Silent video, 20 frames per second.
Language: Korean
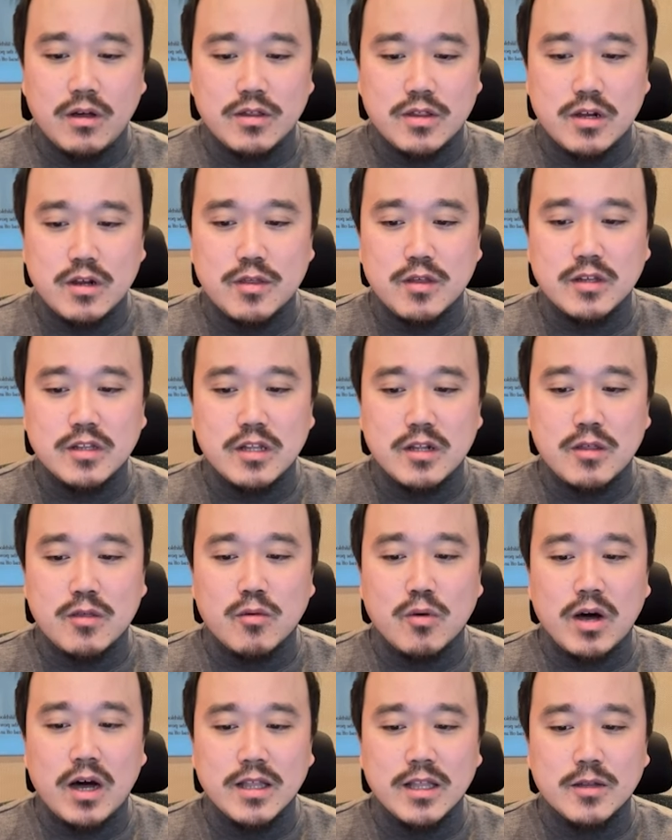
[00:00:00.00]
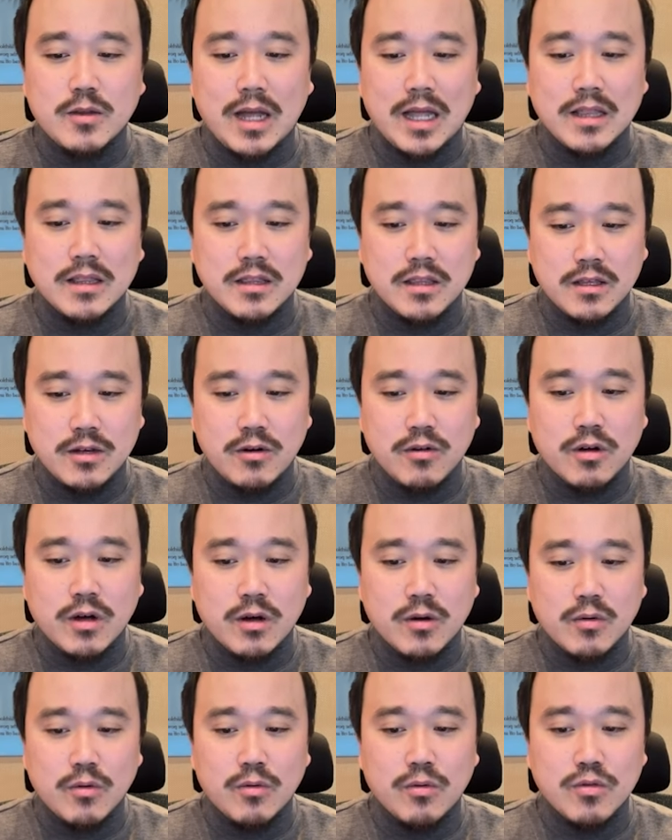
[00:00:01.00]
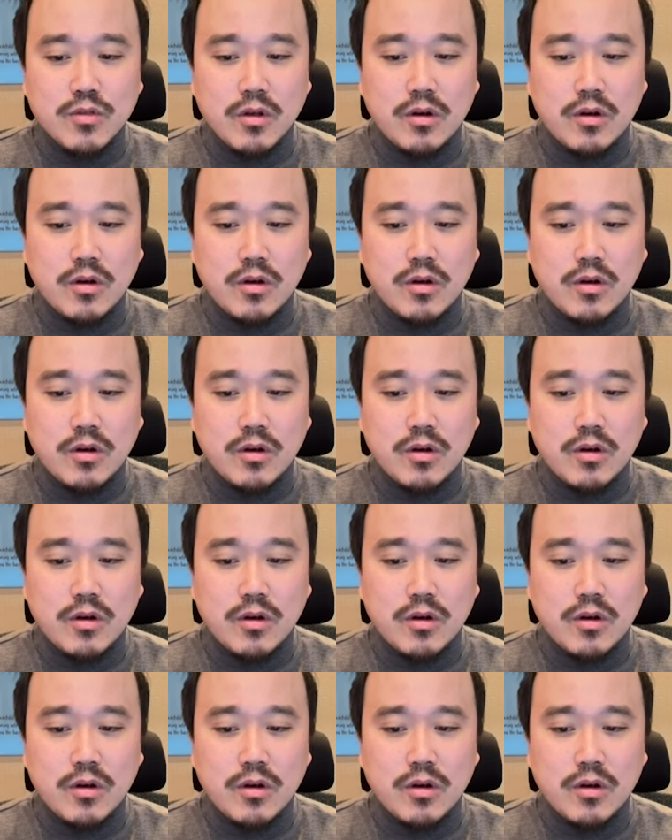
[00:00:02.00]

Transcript: 질산태질소가 하나도 안 들어가고